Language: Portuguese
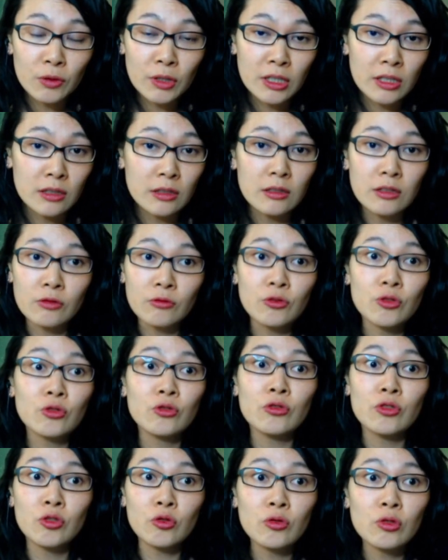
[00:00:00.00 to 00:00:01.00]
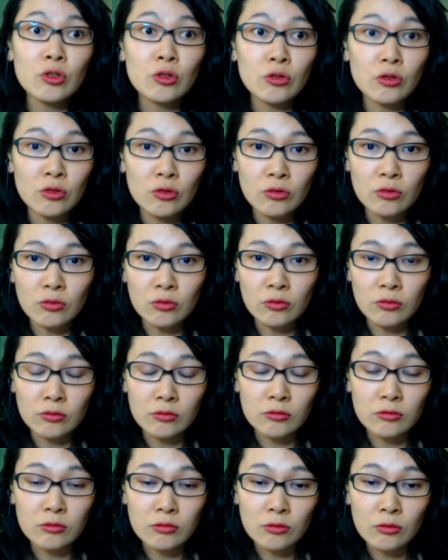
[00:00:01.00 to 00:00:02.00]
e de onde surgiu do, do
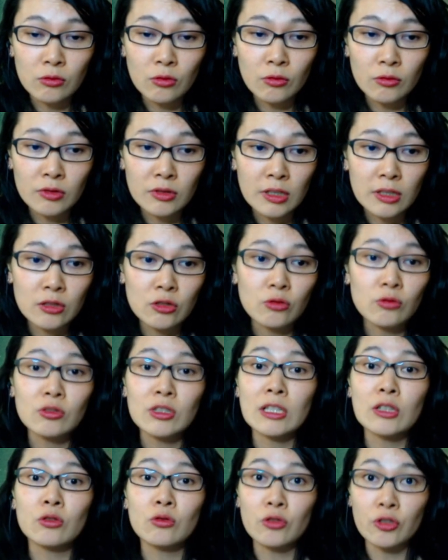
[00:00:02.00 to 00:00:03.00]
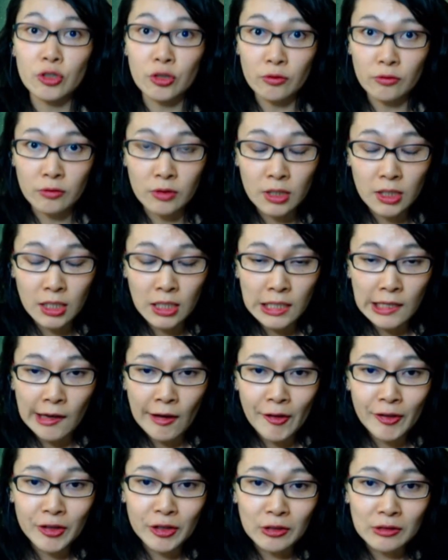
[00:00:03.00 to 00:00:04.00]
o conceito de onde ele surgiu.
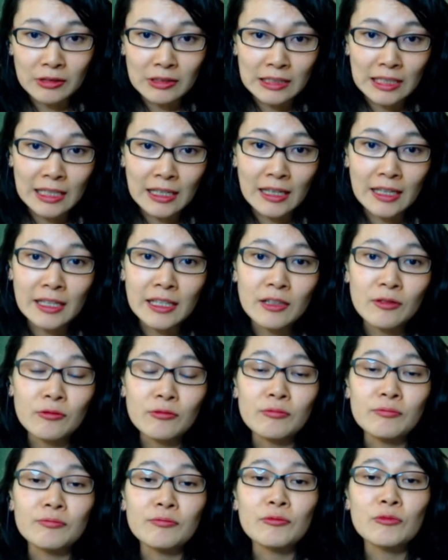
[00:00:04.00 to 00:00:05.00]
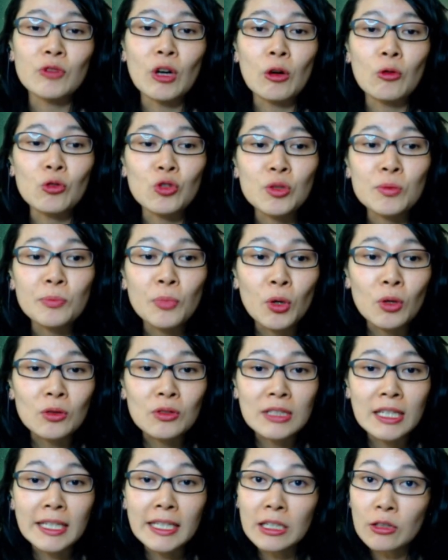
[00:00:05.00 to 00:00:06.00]
Então tem aí um, alguns pontos
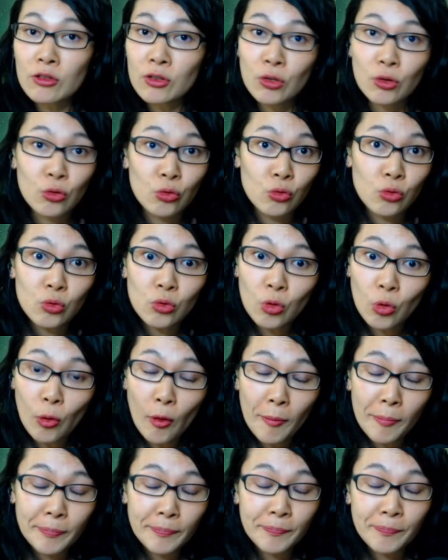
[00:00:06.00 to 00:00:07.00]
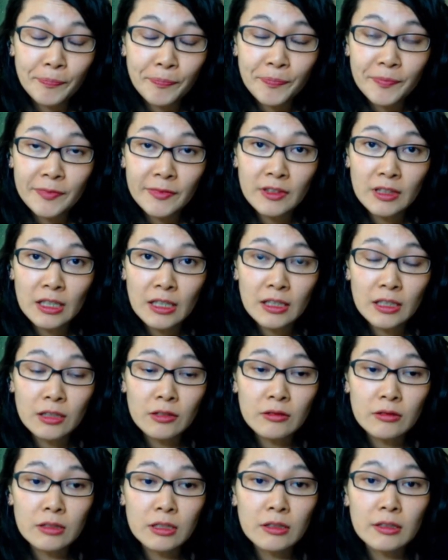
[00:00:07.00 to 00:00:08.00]
aí que não estão no Google, né,
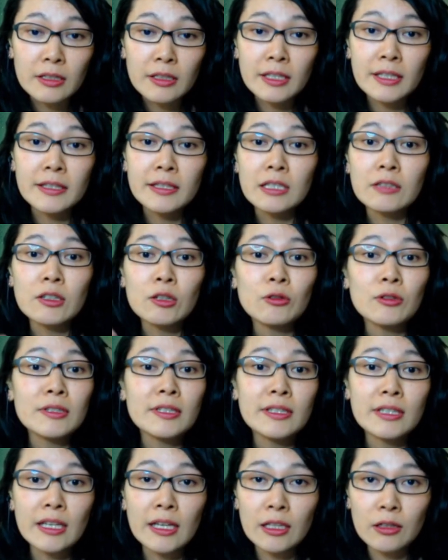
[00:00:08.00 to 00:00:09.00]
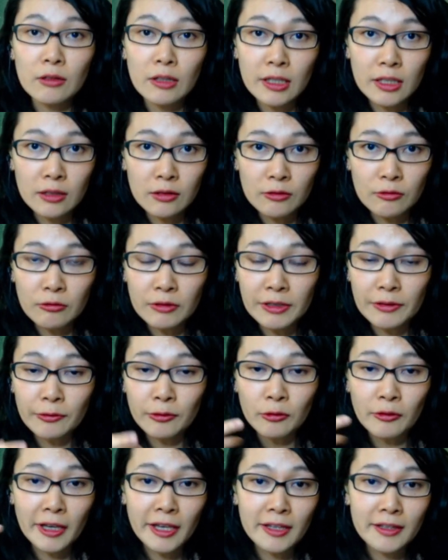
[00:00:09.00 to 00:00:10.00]
não, não, que estão acontecendo aí com
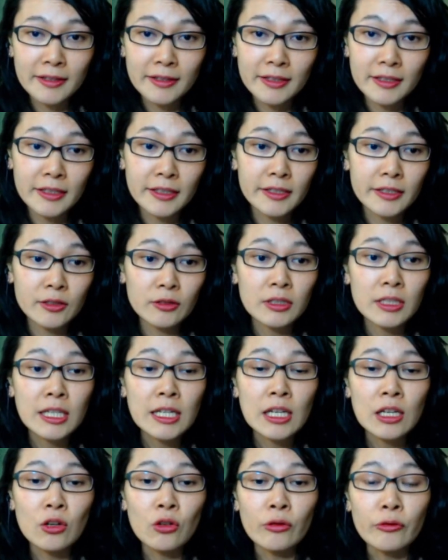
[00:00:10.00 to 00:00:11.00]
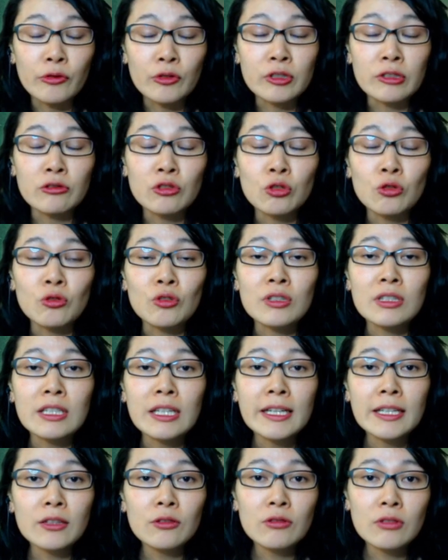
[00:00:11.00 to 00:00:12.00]
influencers, confusão de
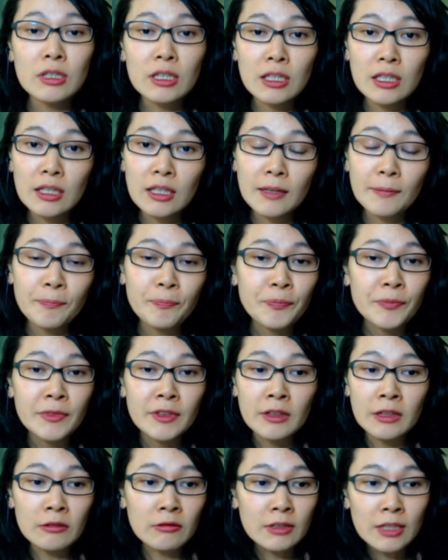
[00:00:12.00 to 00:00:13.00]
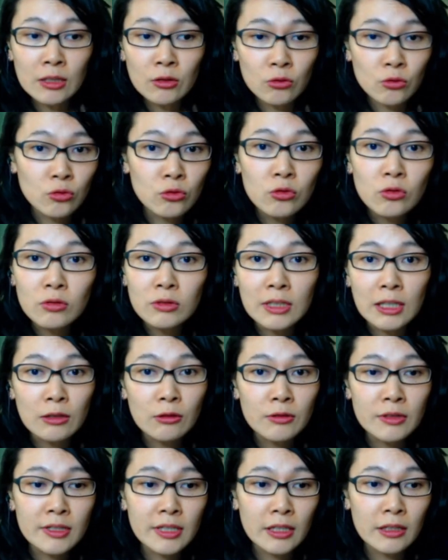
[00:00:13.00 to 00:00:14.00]
conceitos e que não está no Google, está
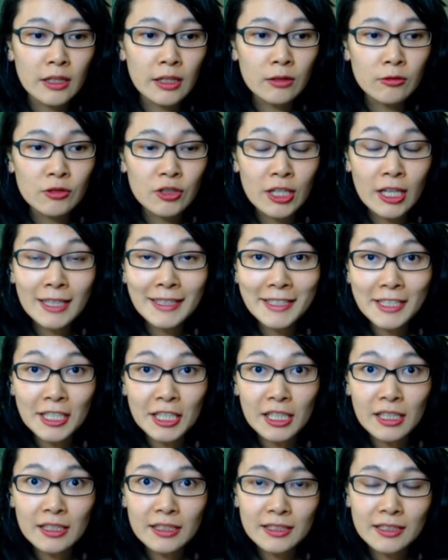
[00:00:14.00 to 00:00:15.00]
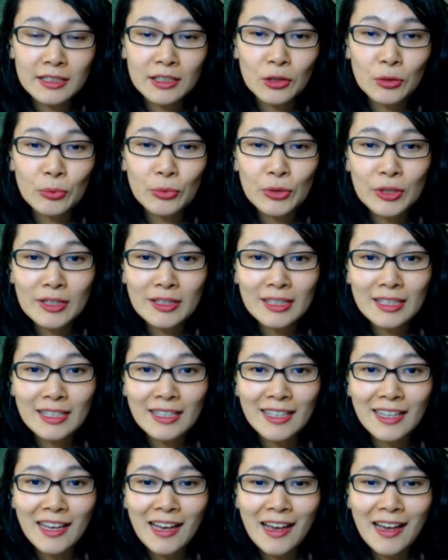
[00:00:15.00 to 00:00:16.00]
acontecendo aí no dia a dia. Então por isso
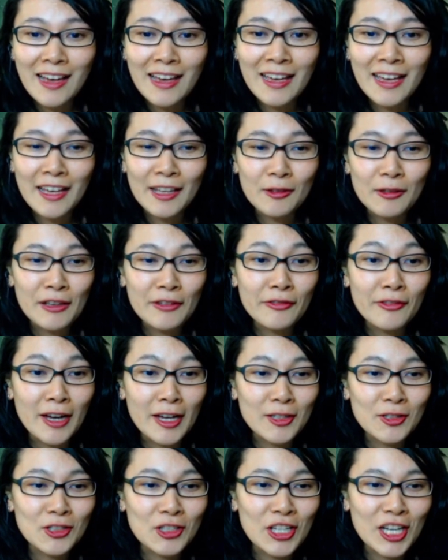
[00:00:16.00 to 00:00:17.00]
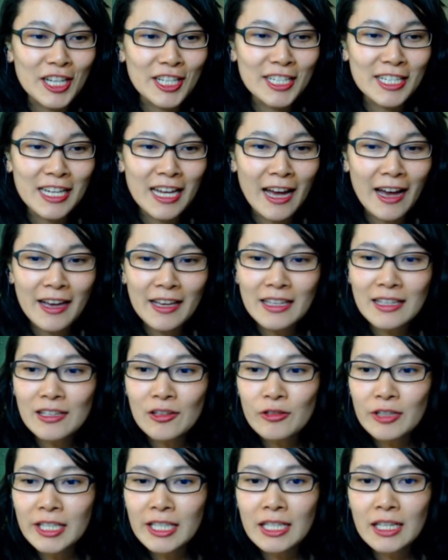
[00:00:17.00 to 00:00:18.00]
que é, não é fácil de achar e eu
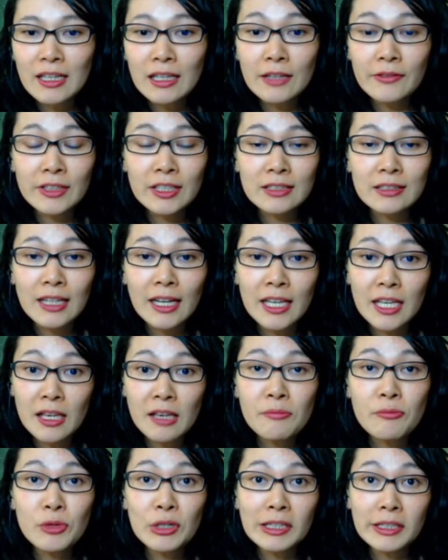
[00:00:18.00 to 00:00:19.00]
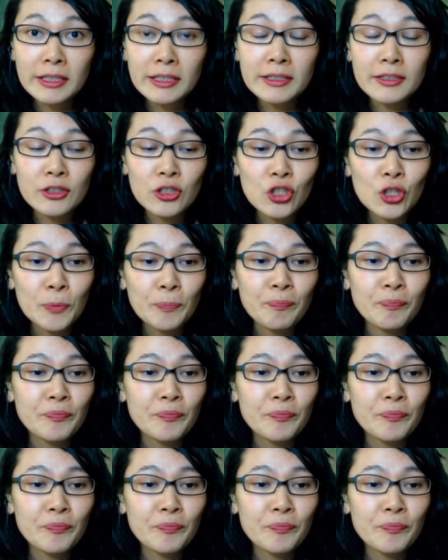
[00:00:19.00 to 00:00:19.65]
queria levantar aí que é importante,